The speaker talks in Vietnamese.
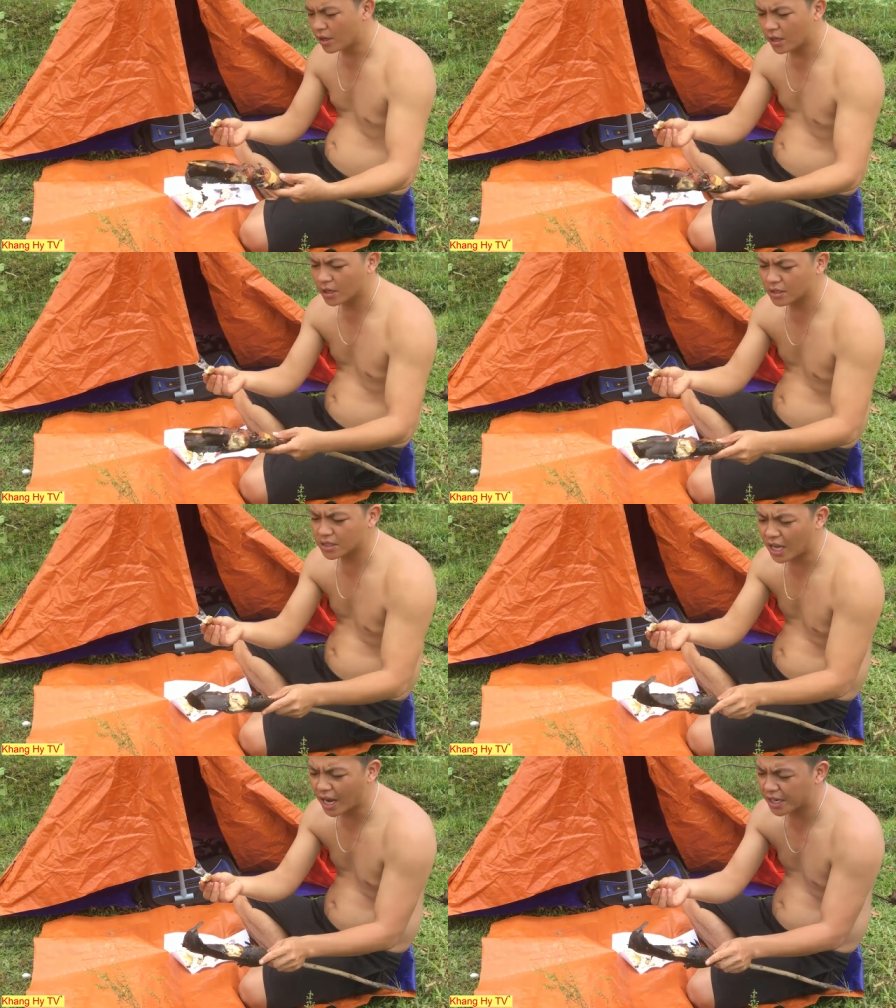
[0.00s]
rất là
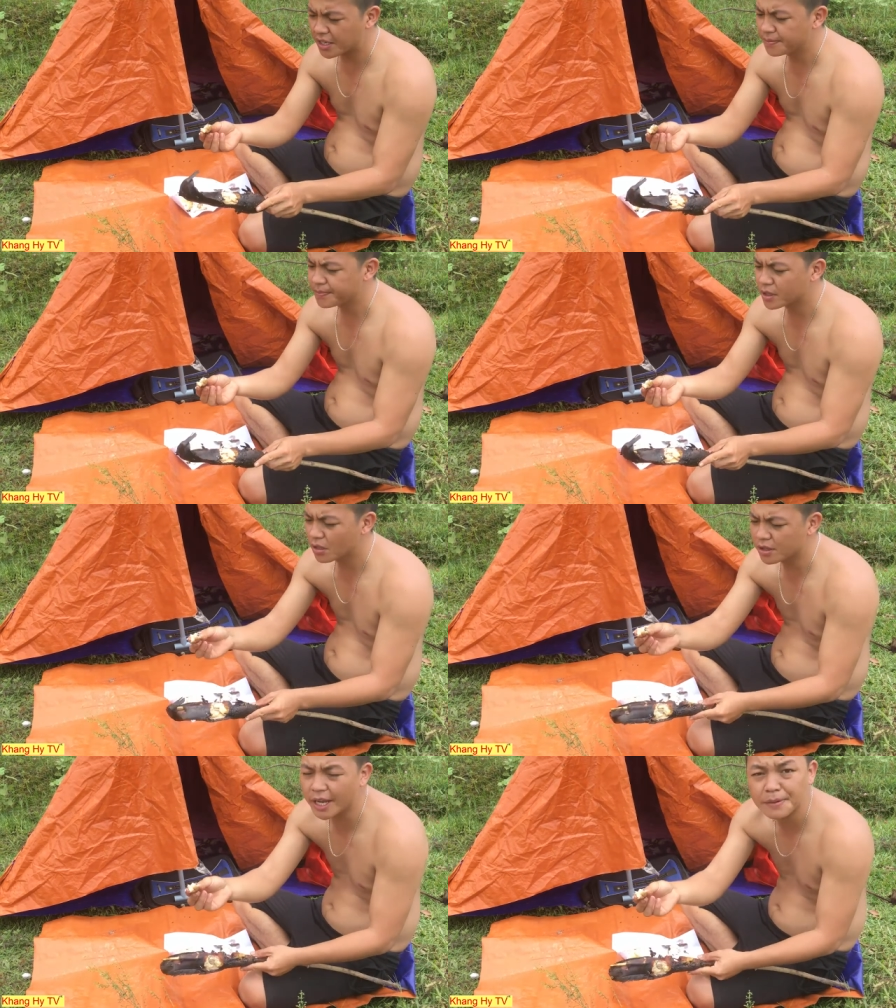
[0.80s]
dai
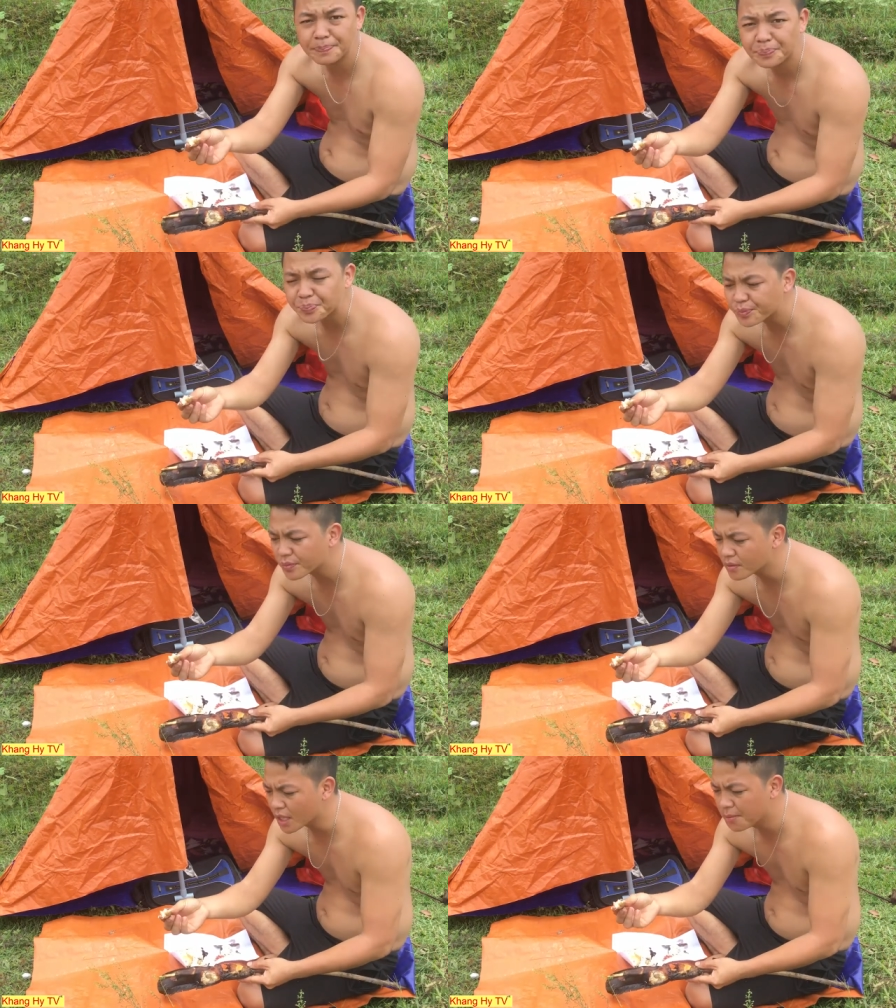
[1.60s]
thử nhá
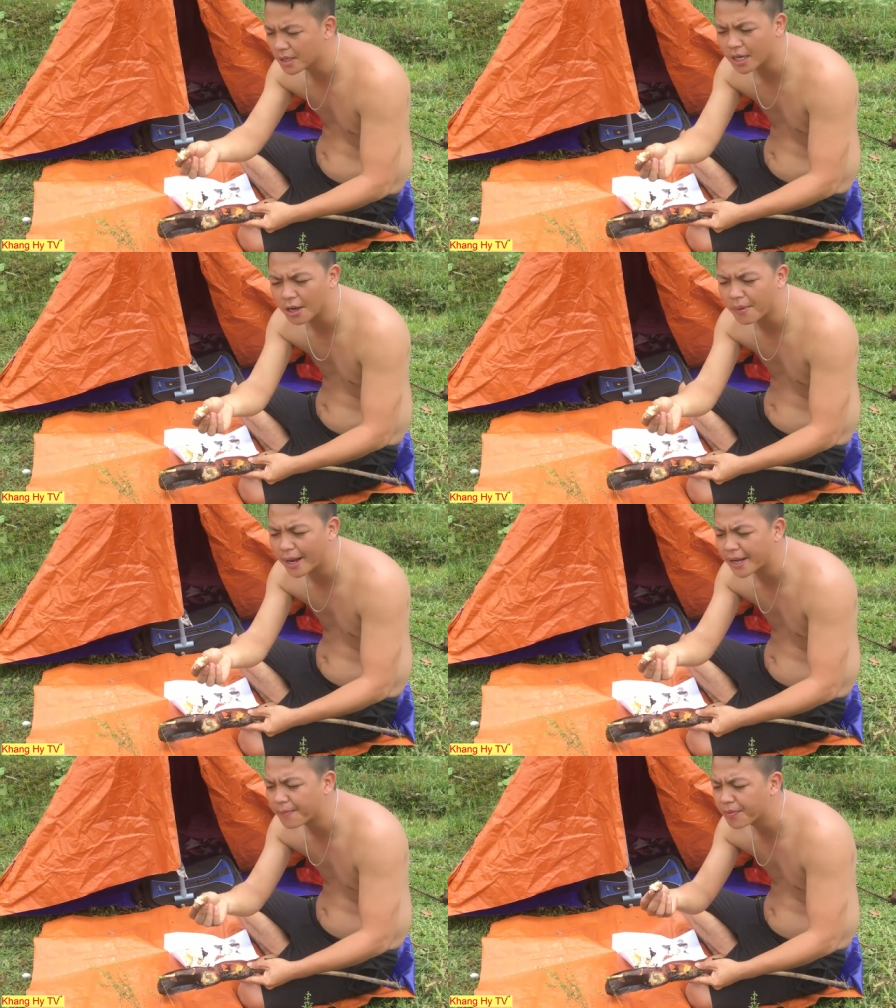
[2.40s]
với tất cả các
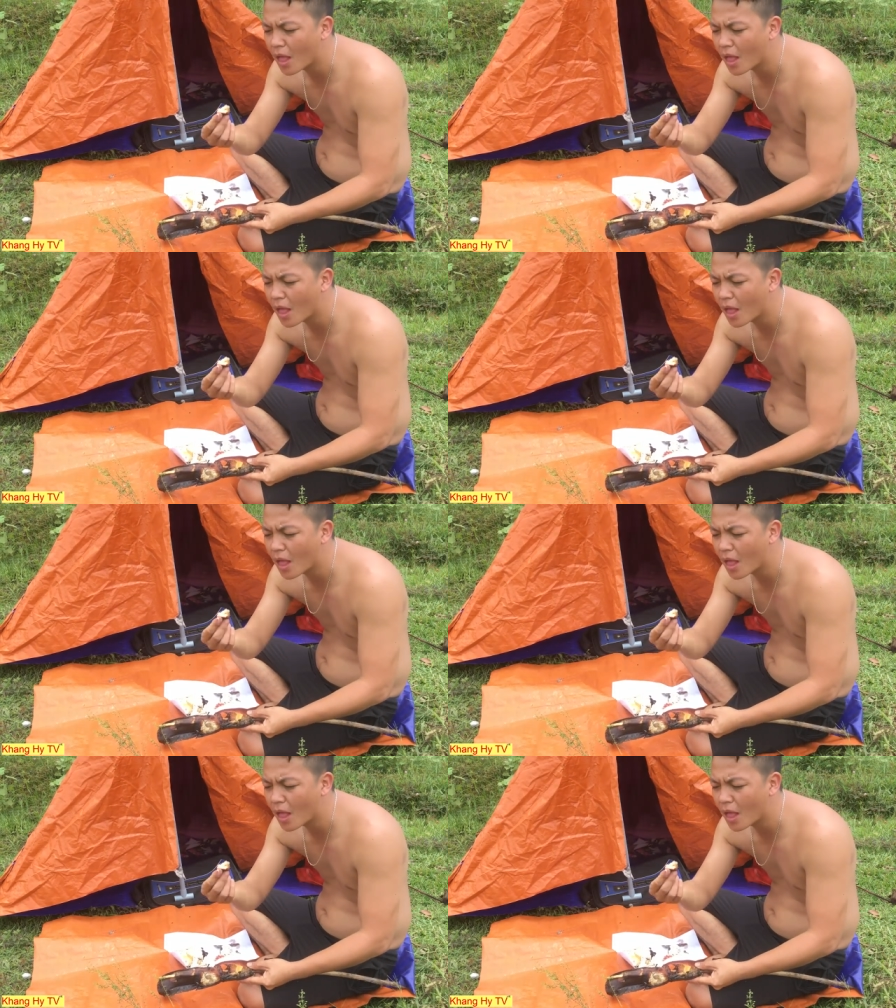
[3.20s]
bạn nhá